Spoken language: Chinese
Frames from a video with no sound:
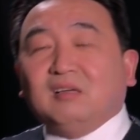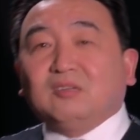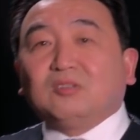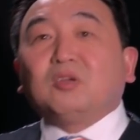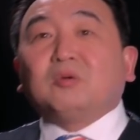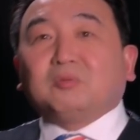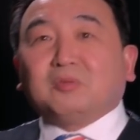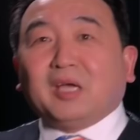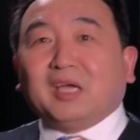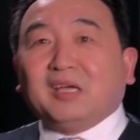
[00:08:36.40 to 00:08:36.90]

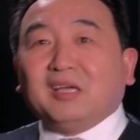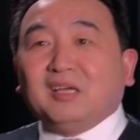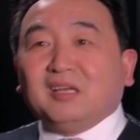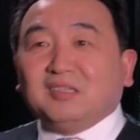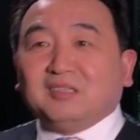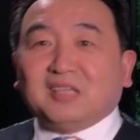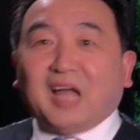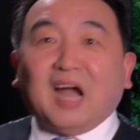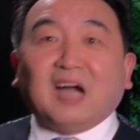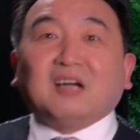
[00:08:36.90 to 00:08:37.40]
对不对？
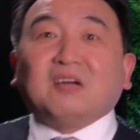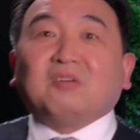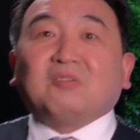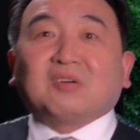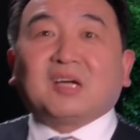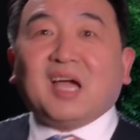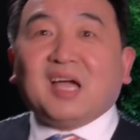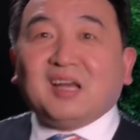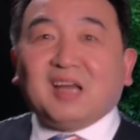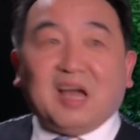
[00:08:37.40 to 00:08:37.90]
哪有
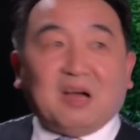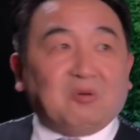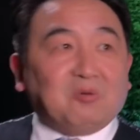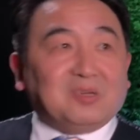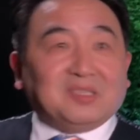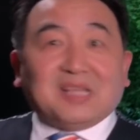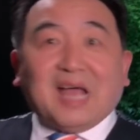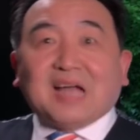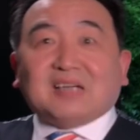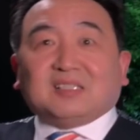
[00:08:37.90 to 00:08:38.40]
开两
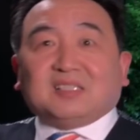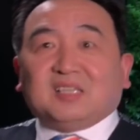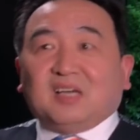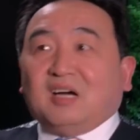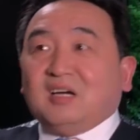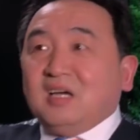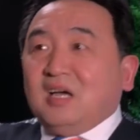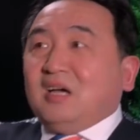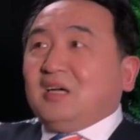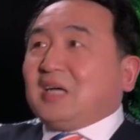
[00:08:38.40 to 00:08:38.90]
会拿着
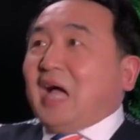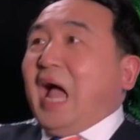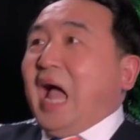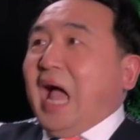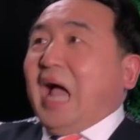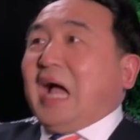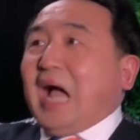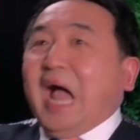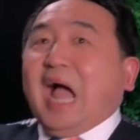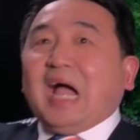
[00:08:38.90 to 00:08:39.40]
枪？
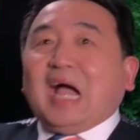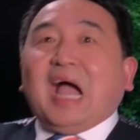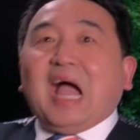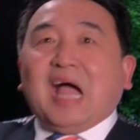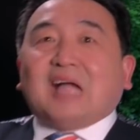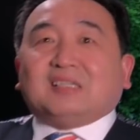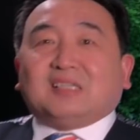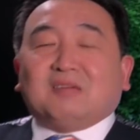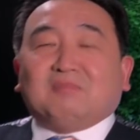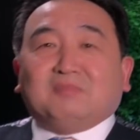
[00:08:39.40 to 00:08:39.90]

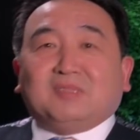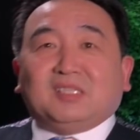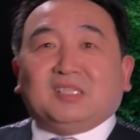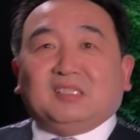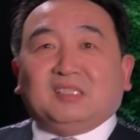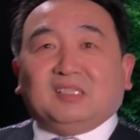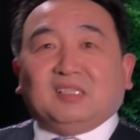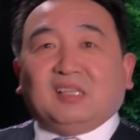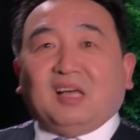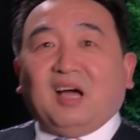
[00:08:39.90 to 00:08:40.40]
他这么
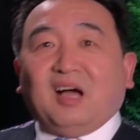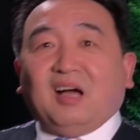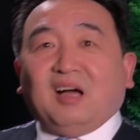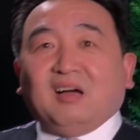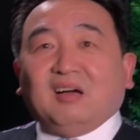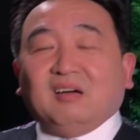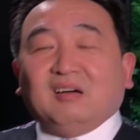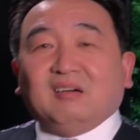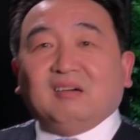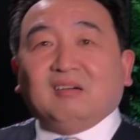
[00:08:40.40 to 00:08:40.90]
进去的，
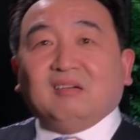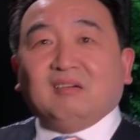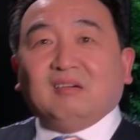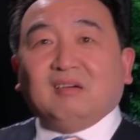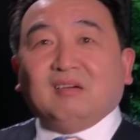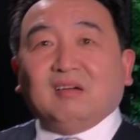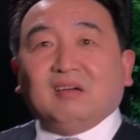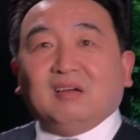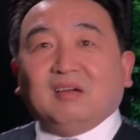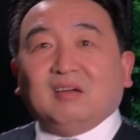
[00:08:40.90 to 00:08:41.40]

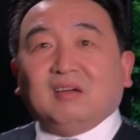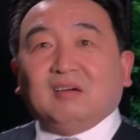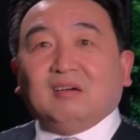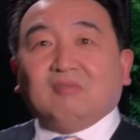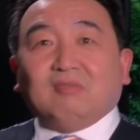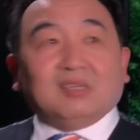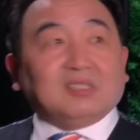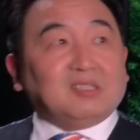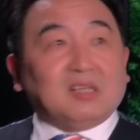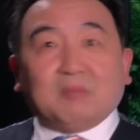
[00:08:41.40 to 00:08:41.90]

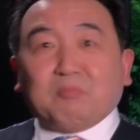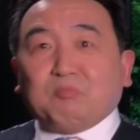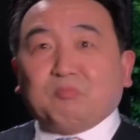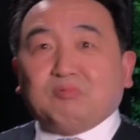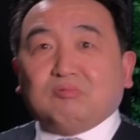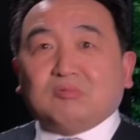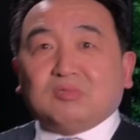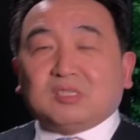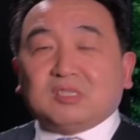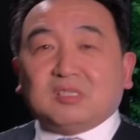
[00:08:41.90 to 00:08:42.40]
哇，那
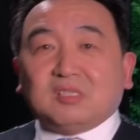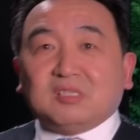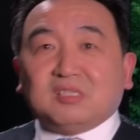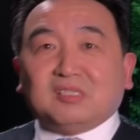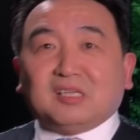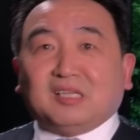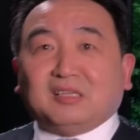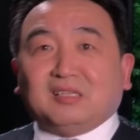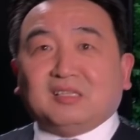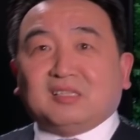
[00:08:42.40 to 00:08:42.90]
不是
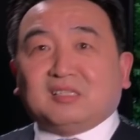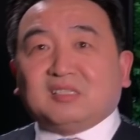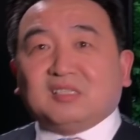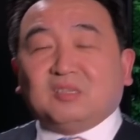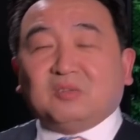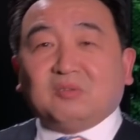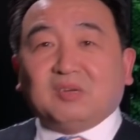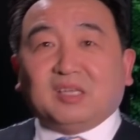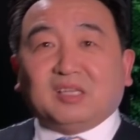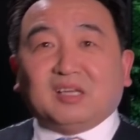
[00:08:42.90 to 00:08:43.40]
人的
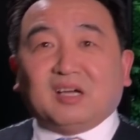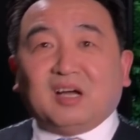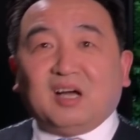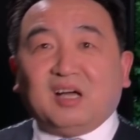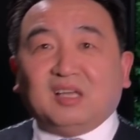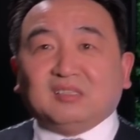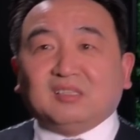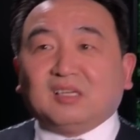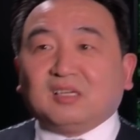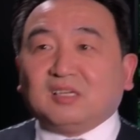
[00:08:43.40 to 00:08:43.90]
社会，那
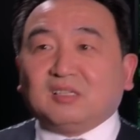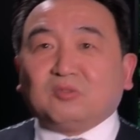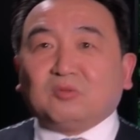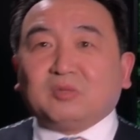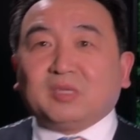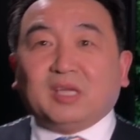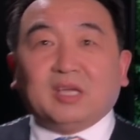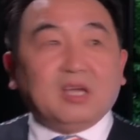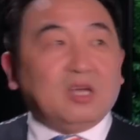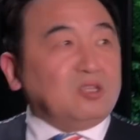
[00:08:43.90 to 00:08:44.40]
个那个
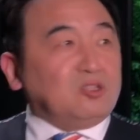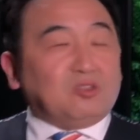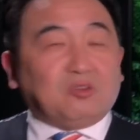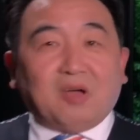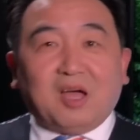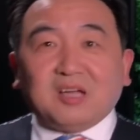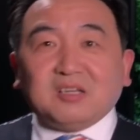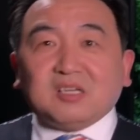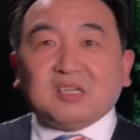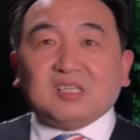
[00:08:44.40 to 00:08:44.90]
东西
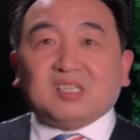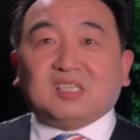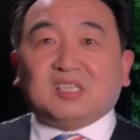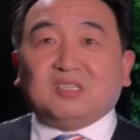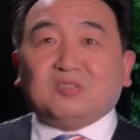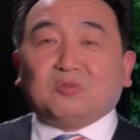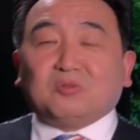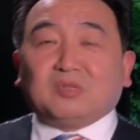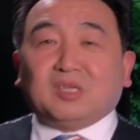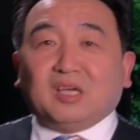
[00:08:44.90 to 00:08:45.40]
全是
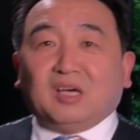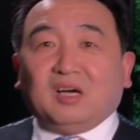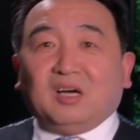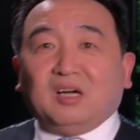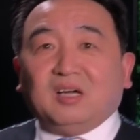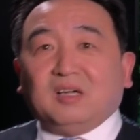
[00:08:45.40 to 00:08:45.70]
集中营，